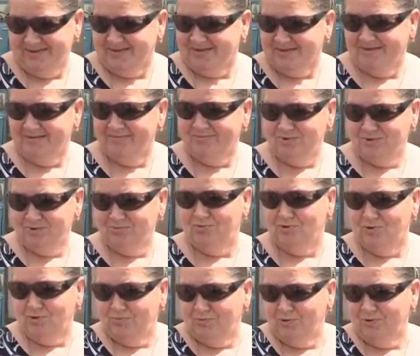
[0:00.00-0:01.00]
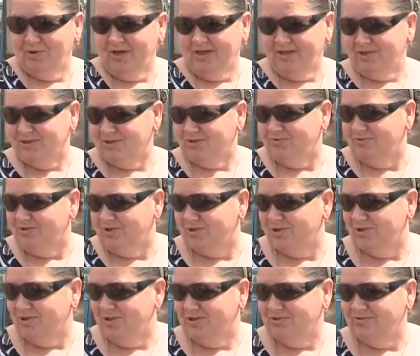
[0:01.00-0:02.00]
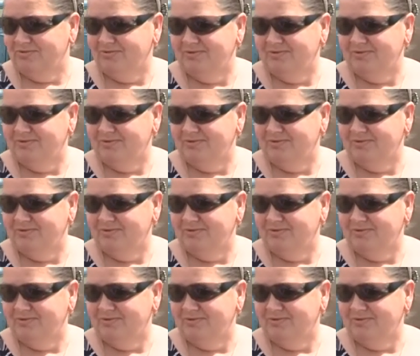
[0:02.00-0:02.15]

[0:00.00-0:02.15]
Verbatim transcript: так Почему? Люблю, конечно, но их же нету.